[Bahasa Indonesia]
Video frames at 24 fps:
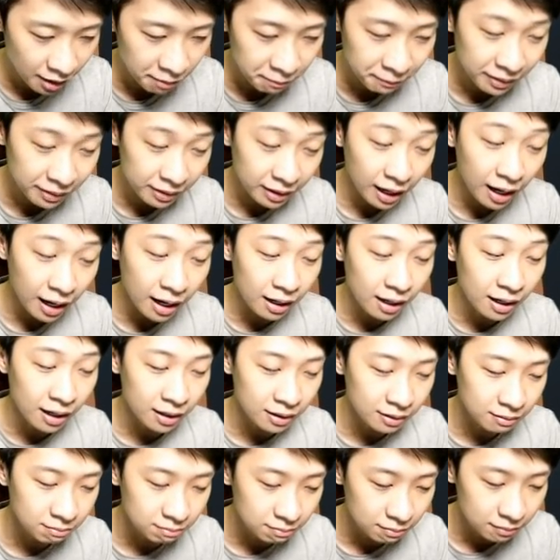hampir
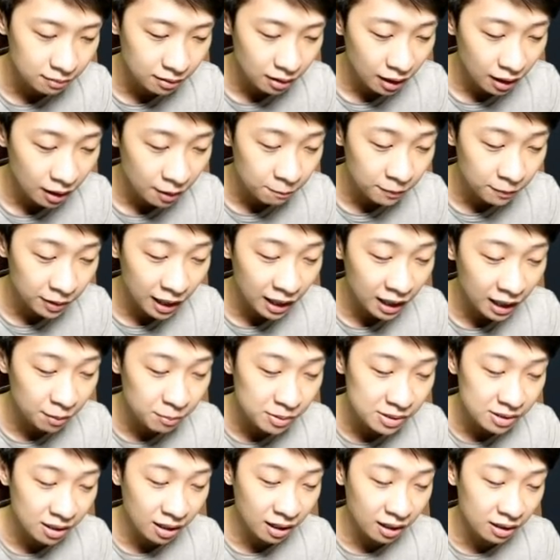kalah menghadapi
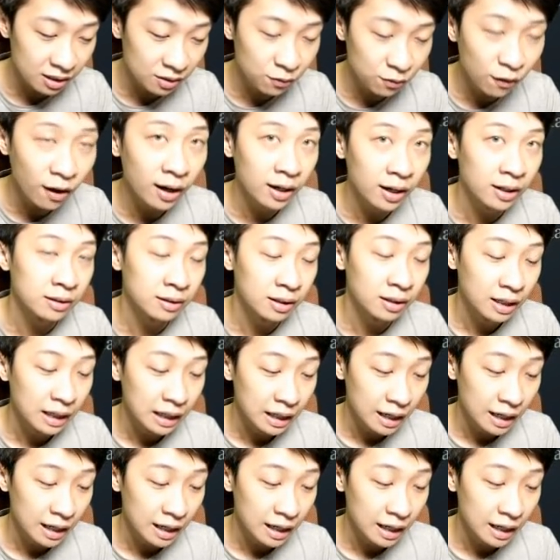serangan The Fallen